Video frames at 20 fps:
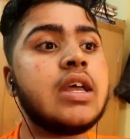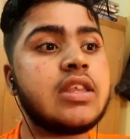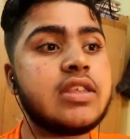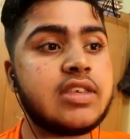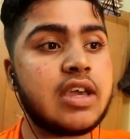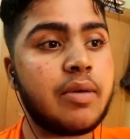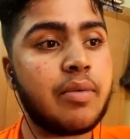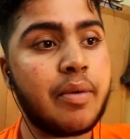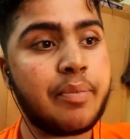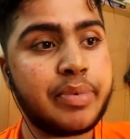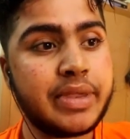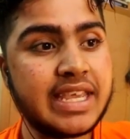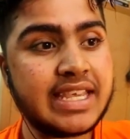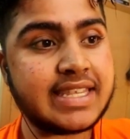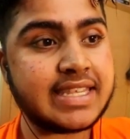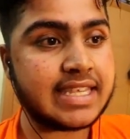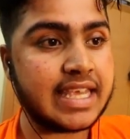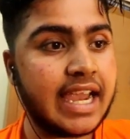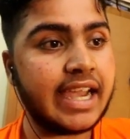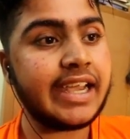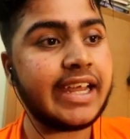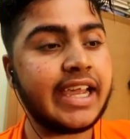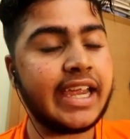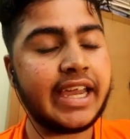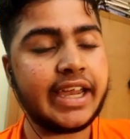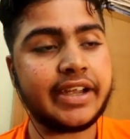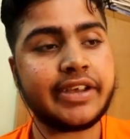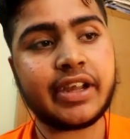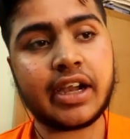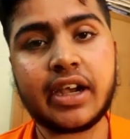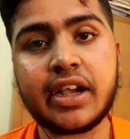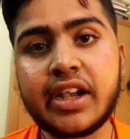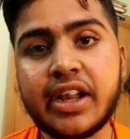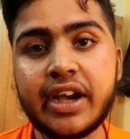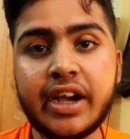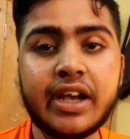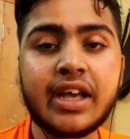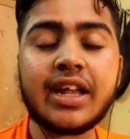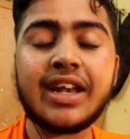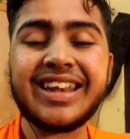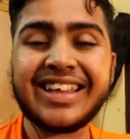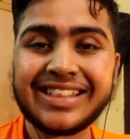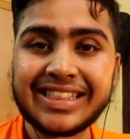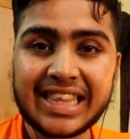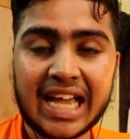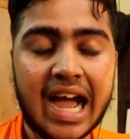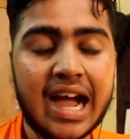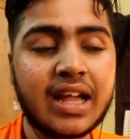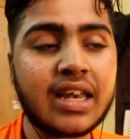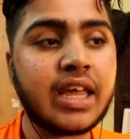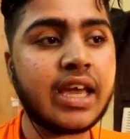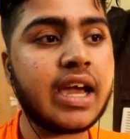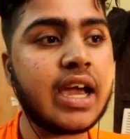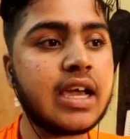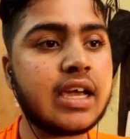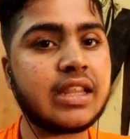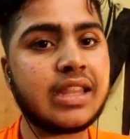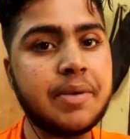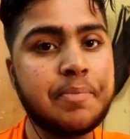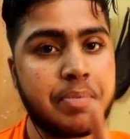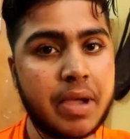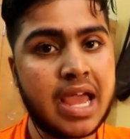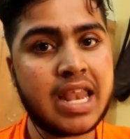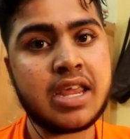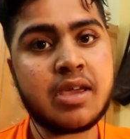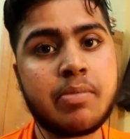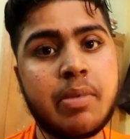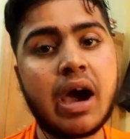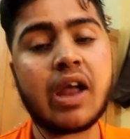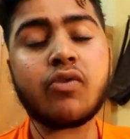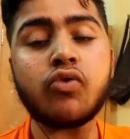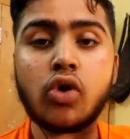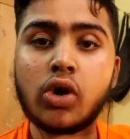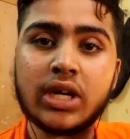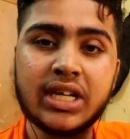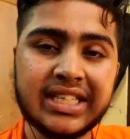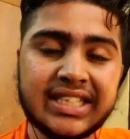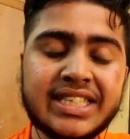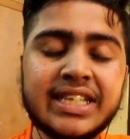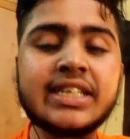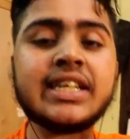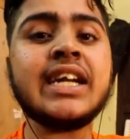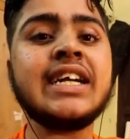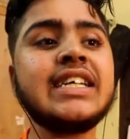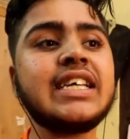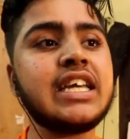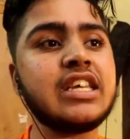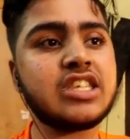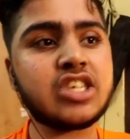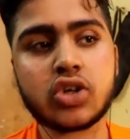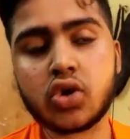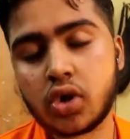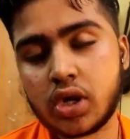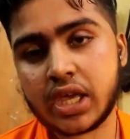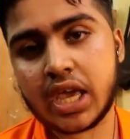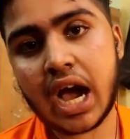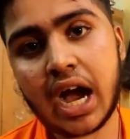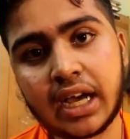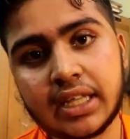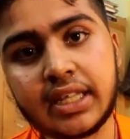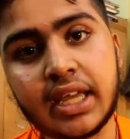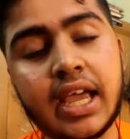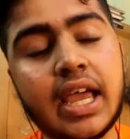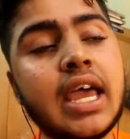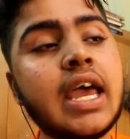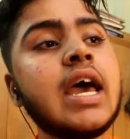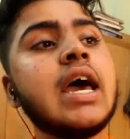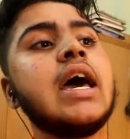जब अपनी जेड एट हंड्रेड लद्दाख लेके गए थे पहली बार वो इंसिडेंट किसी को याद है